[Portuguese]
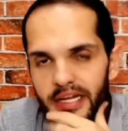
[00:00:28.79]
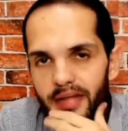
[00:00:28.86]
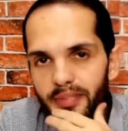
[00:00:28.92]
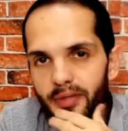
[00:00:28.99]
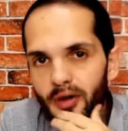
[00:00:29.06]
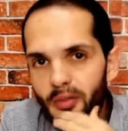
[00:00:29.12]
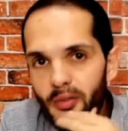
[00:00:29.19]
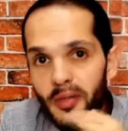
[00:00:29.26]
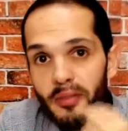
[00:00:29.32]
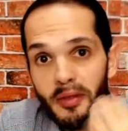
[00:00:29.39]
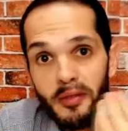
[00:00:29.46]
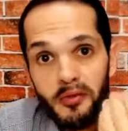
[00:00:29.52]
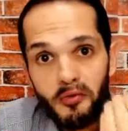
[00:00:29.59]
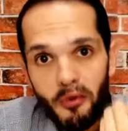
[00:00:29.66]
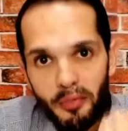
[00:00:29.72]
Então eu estou
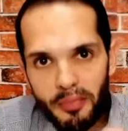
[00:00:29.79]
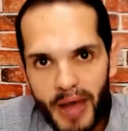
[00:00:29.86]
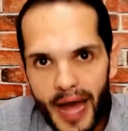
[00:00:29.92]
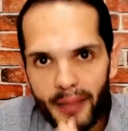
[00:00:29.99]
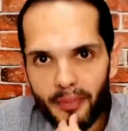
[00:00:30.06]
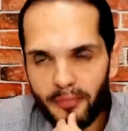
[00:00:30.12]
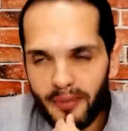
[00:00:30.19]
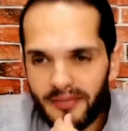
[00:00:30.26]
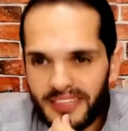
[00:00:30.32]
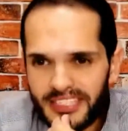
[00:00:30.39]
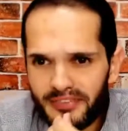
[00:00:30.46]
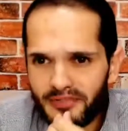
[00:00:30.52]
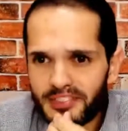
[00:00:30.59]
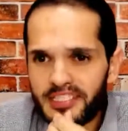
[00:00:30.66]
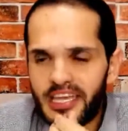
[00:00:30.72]
entrando em contato para ver se
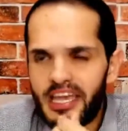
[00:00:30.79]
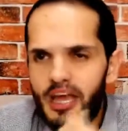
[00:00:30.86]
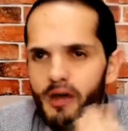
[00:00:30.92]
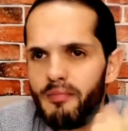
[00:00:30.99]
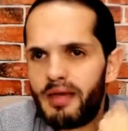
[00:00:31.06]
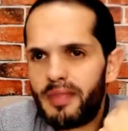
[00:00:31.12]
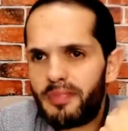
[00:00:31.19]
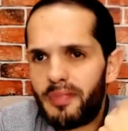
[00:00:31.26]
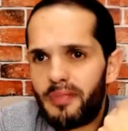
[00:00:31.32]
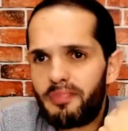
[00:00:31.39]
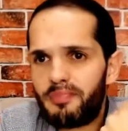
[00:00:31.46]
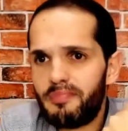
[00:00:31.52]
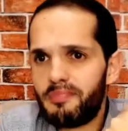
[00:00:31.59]
você realmente